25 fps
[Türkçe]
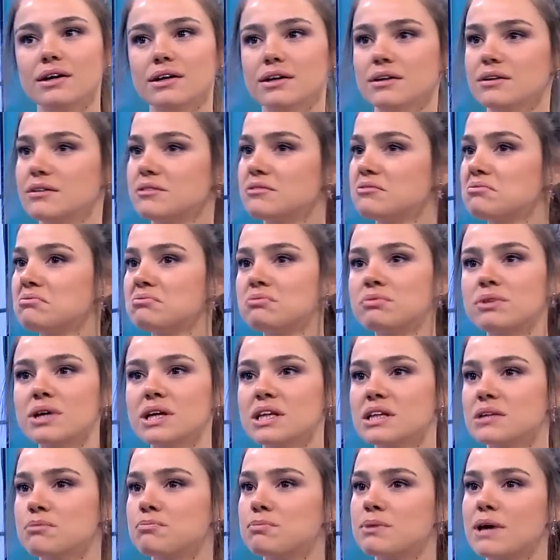hani
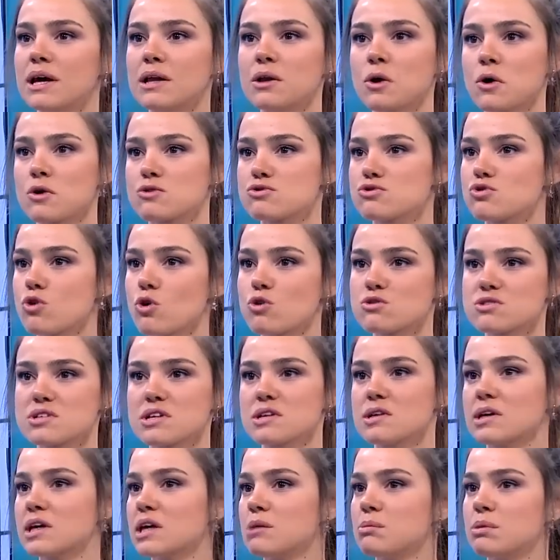gidip geliyoruz
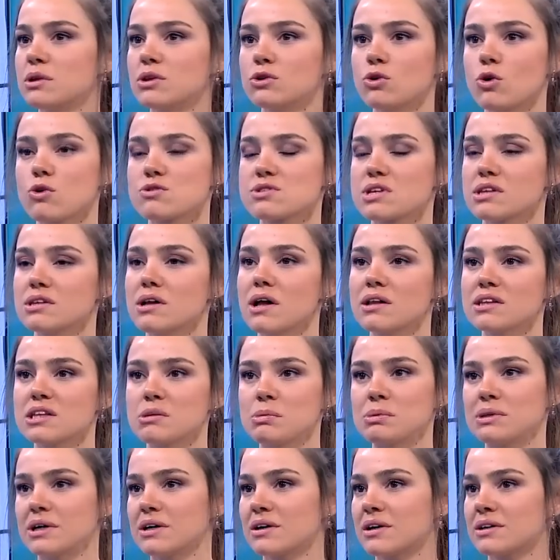92 bin
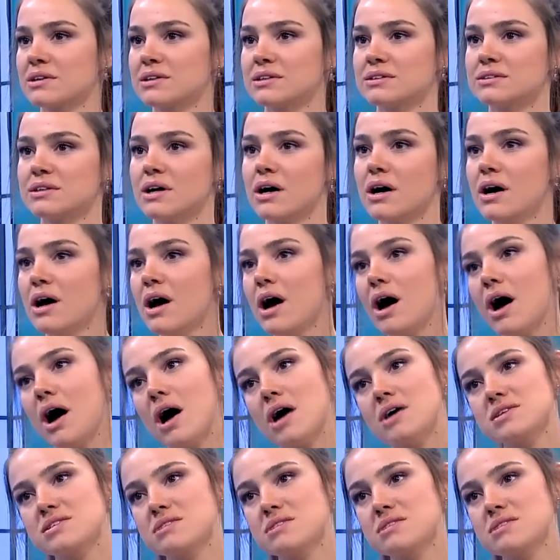96 bin aralığında